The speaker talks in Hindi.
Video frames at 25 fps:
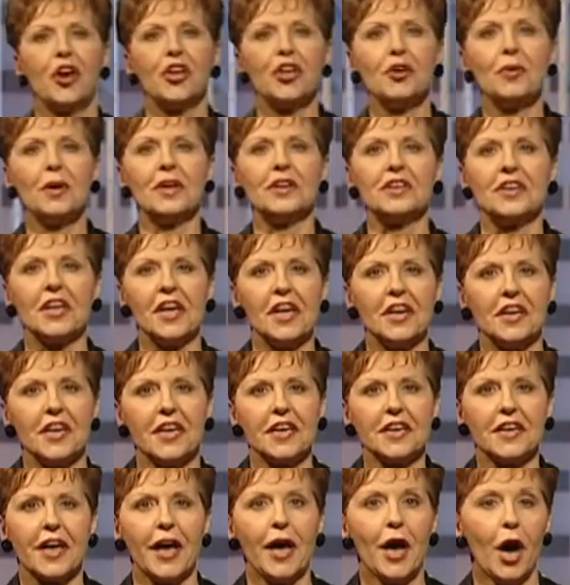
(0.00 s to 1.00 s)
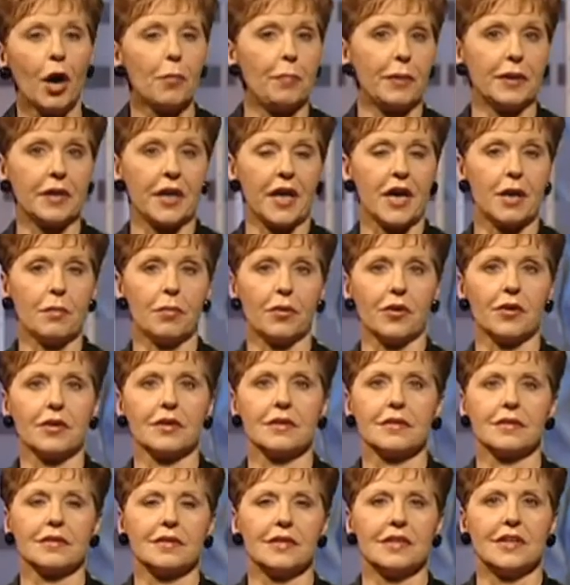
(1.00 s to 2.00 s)
आप किसी पड़ोसी की मदद करना
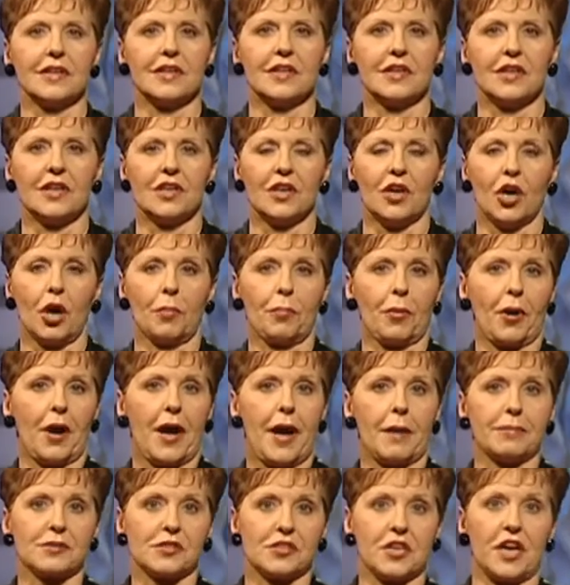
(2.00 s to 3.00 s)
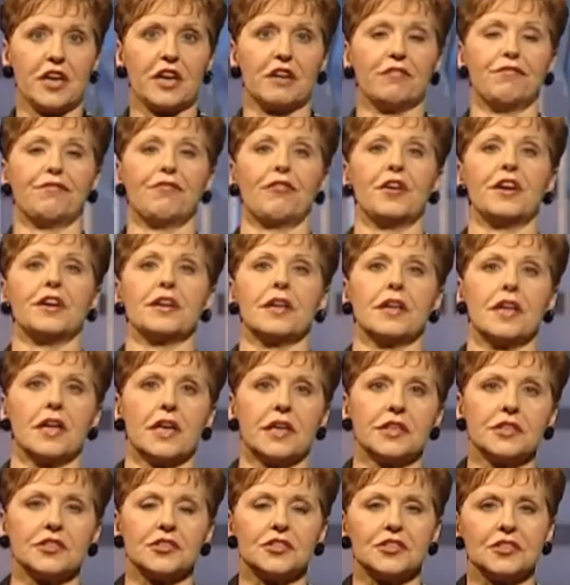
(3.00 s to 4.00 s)
चाहते हैं या किसी दोस्त को खाने पर ले
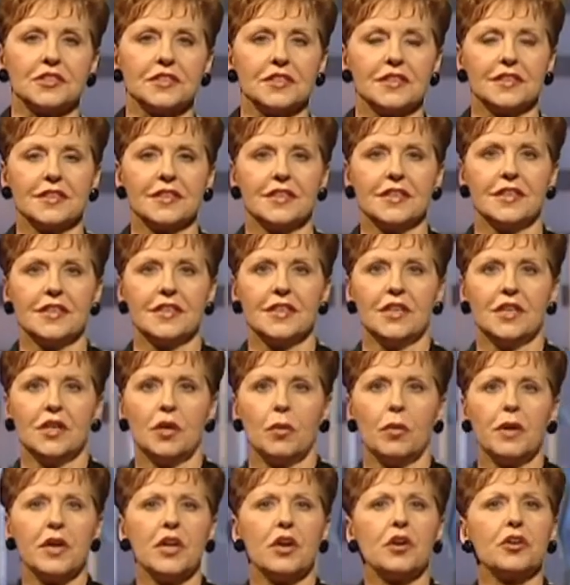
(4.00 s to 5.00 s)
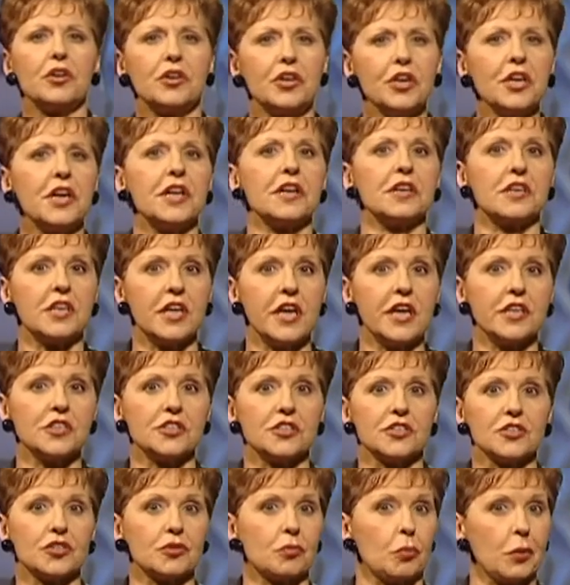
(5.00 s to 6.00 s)
जाना चाहते हैं नए ख्वाहिशात
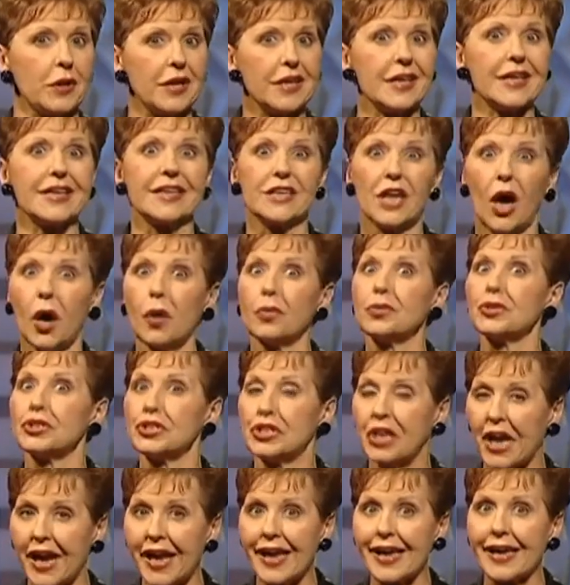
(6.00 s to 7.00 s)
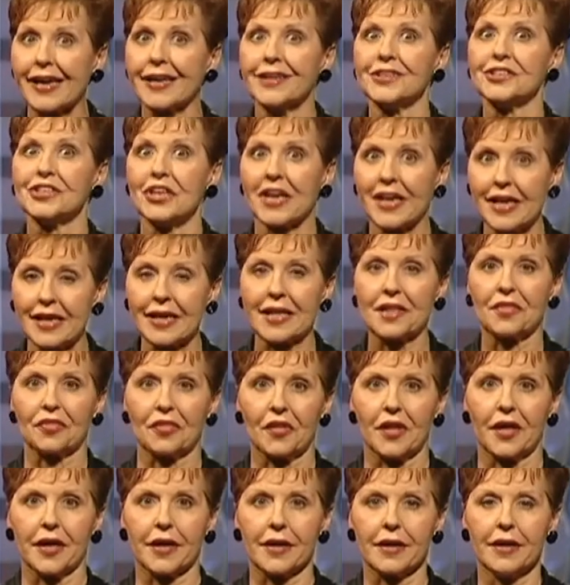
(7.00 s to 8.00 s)
हालात को नहीं बदलते लेकिन उन पर
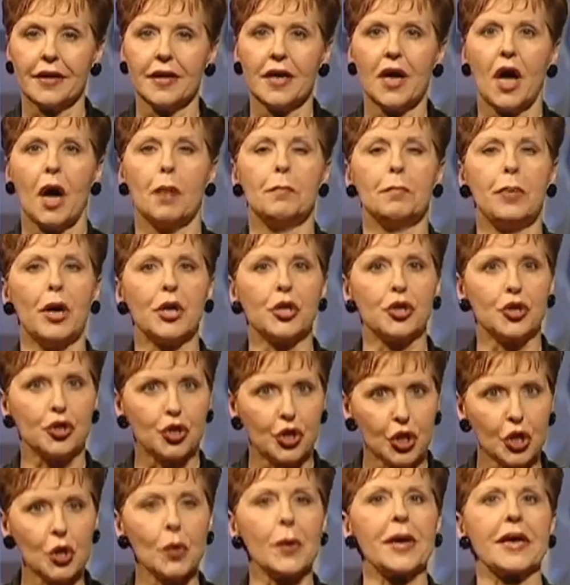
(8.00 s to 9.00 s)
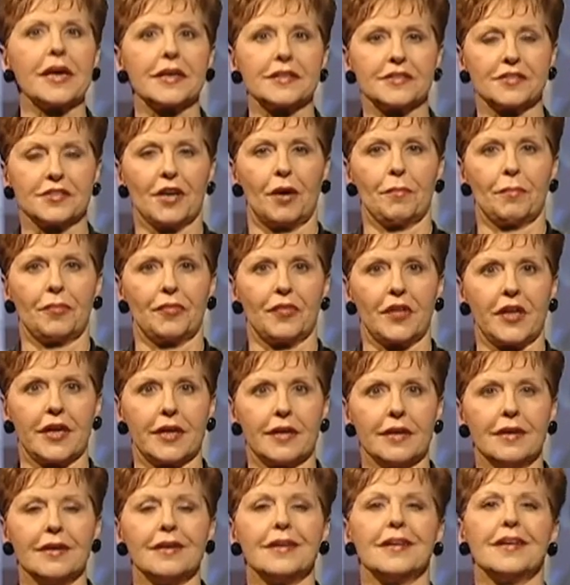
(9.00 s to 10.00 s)
अमल करने से बहुत
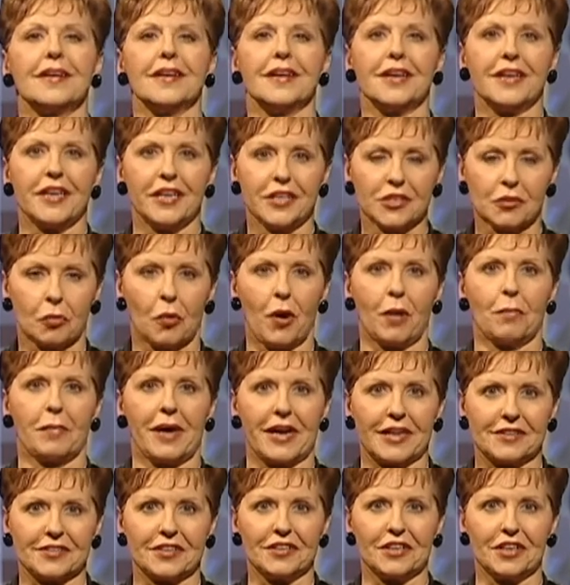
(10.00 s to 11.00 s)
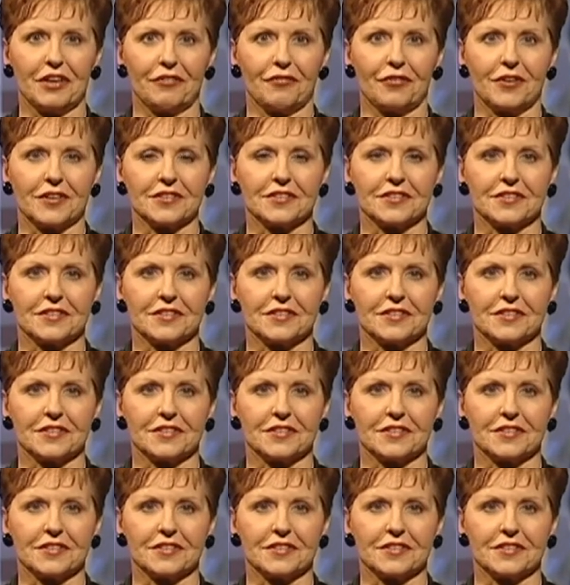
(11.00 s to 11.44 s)
बड़ा फर्क पैदा होता है